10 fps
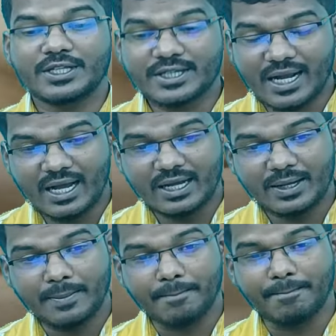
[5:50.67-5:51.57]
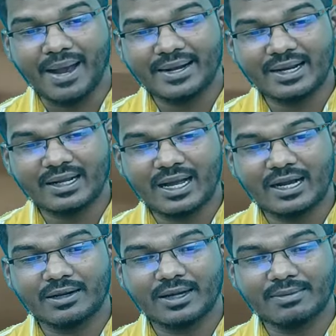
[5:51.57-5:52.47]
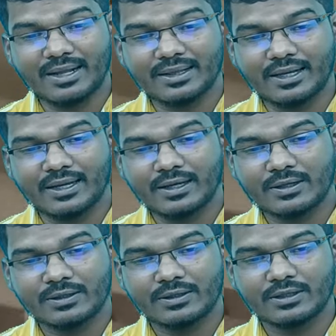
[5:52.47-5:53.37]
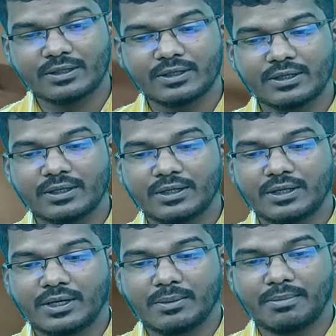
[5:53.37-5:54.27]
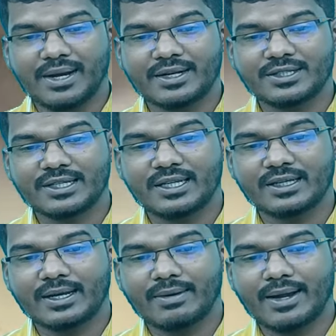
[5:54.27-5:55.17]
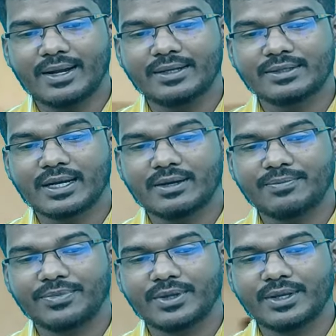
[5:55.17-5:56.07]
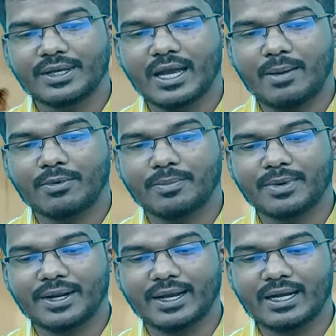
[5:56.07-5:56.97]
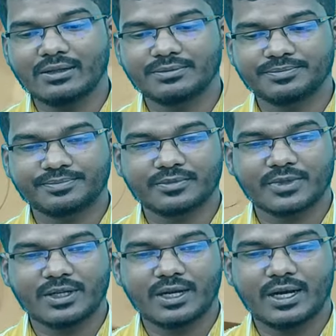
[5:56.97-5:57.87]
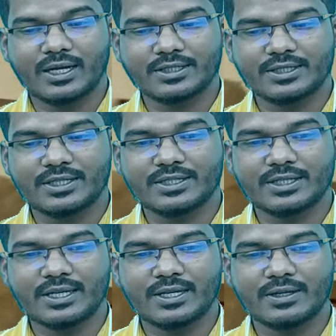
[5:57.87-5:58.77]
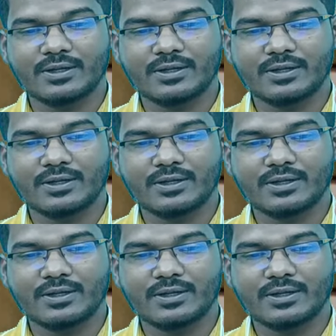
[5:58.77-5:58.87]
तीसरा मेटल का अगर करवाते हैं मेटल सीलिंग करवा रहे हैं इसका ये आपका पड़ेगा 80 से